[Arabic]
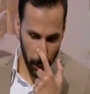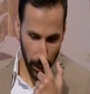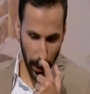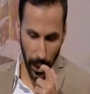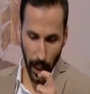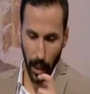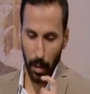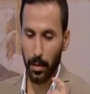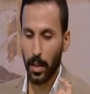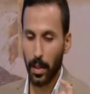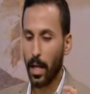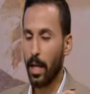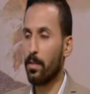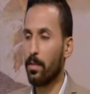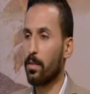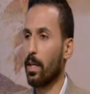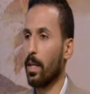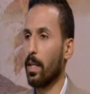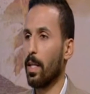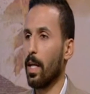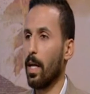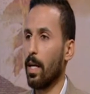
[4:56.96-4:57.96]
بكلام الناس
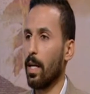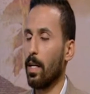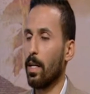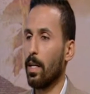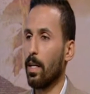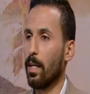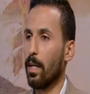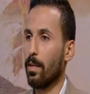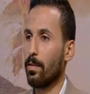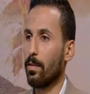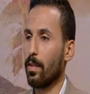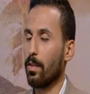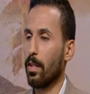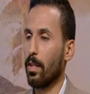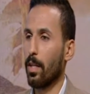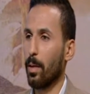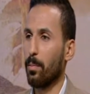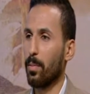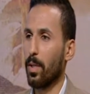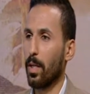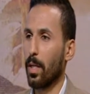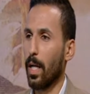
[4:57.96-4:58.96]
كده آه، ناس كتير
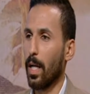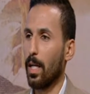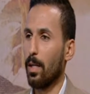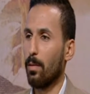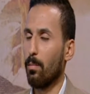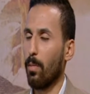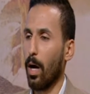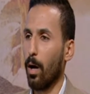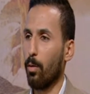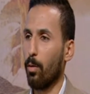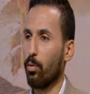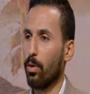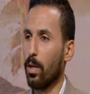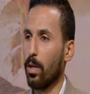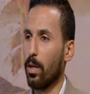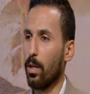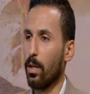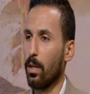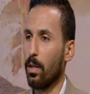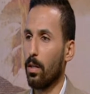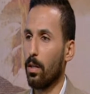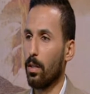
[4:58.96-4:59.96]
كانت بتتكلم حول
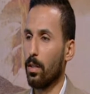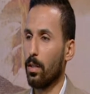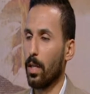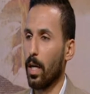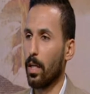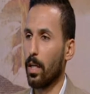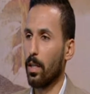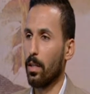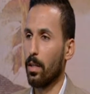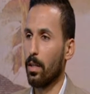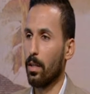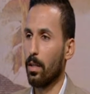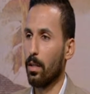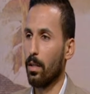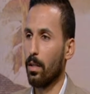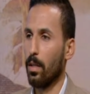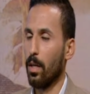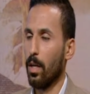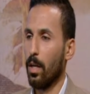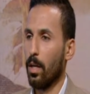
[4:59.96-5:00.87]
آه، يعني آه،